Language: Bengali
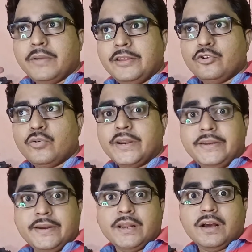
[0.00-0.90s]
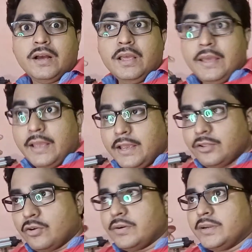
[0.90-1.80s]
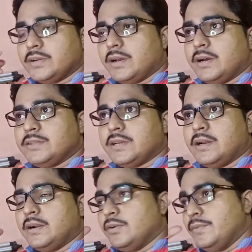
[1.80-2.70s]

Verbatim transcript: এই ধরনের ডেটা এই ধরনের কাজ আর